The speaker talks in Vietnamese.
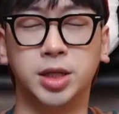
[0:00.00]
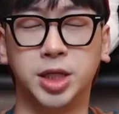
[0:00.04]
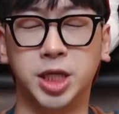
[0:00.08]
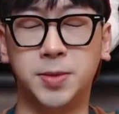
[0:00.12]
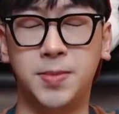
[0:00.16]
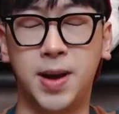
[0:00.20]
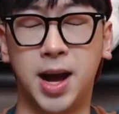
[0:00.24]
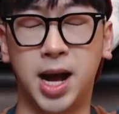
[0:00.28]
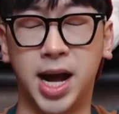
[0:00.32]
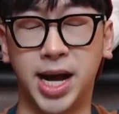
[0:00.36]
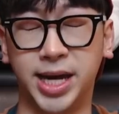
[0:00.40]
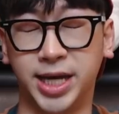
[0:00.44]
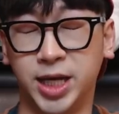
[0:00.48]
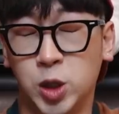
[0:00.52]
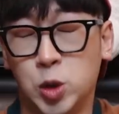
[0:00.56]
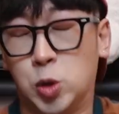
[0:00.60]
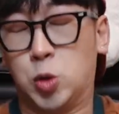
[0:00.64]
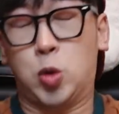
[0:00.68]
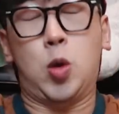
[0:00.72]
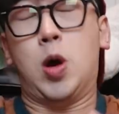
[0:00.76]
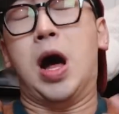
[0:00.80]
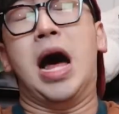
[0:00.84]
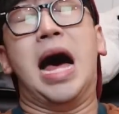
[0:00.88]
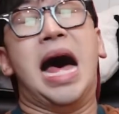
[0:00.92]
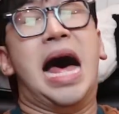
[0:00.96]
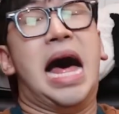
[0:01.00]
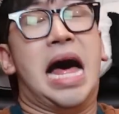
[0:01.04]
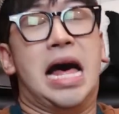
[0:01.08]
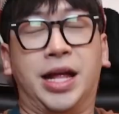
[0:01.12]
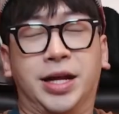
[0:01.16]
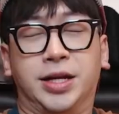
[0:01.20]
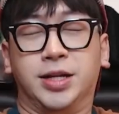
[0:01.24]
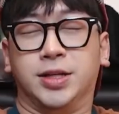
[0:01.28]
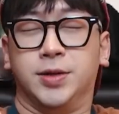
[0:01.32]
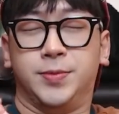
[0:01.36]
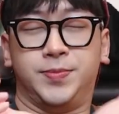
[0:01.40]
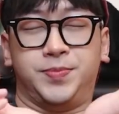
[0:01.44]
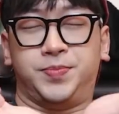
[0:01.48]
nhưng mà ngấy quá
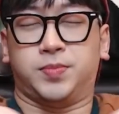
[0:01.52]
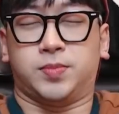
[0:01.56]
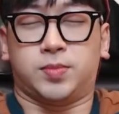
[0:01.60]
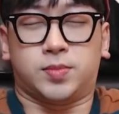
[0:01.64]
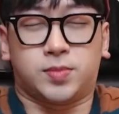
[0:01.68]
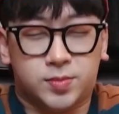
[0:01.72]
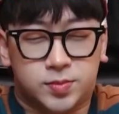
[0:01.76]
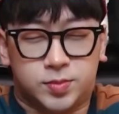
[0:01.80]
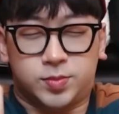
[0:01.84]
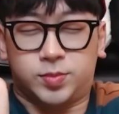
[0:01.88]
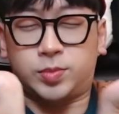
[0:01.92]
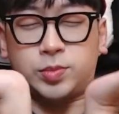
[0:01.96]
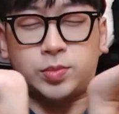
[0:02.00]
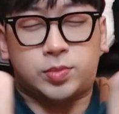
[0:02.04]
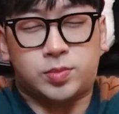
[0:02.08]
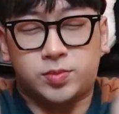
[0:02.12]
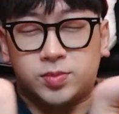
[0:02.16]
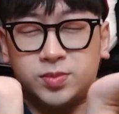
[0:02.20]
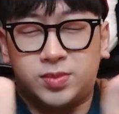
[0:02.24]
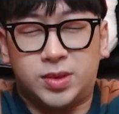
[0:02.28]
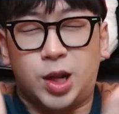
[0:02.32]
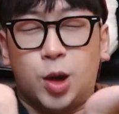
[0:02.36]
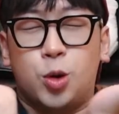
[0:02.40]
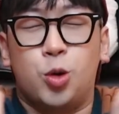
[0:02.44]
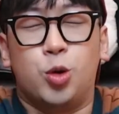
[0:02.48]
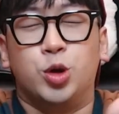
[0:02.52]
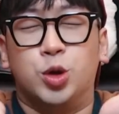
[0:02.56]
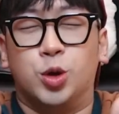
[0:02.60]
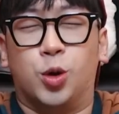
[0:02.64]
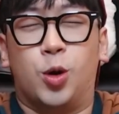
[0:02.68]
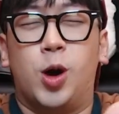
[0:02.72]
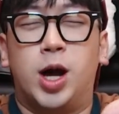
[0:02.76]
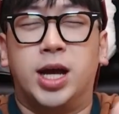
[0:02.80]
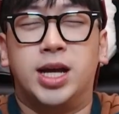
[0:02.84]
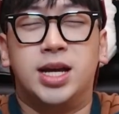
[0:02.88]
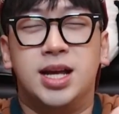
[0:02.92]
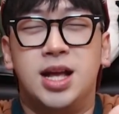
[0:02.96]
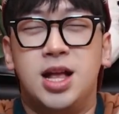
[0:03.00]
Ôi
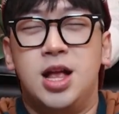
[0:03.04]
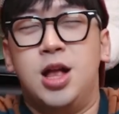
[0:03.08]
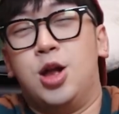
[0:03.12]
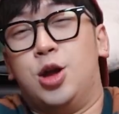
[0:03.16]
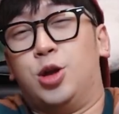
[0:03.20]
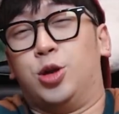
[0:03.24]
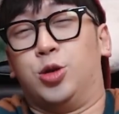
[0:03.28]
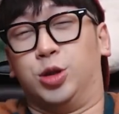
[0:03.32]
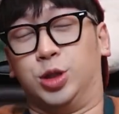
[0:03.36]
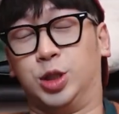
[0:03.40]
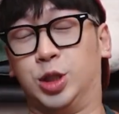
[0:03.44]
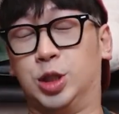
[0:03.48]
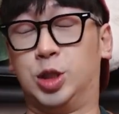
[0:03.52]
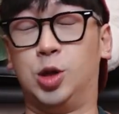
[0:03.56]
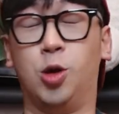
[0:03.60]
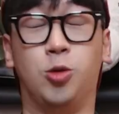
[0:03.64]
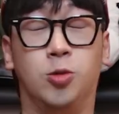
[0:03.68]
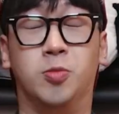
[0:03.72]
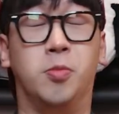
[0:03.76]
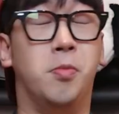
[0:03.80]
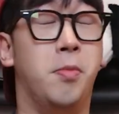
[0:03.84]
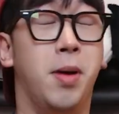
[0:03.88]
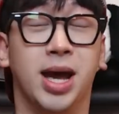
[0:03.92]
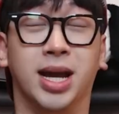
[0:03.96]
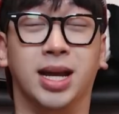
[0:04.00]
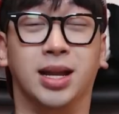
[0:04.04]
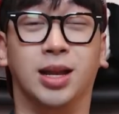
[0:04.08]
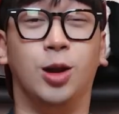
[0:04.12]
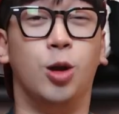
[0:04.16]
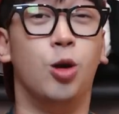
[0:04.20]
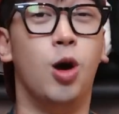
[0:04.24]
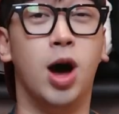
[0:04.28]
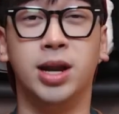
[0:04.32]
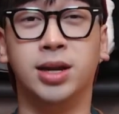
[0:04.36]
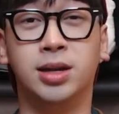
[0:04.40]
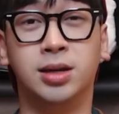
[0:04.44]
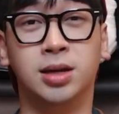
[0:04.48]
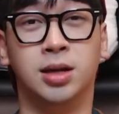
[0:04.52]
dồi ôi, nó rung mình
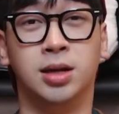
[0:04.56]
luôn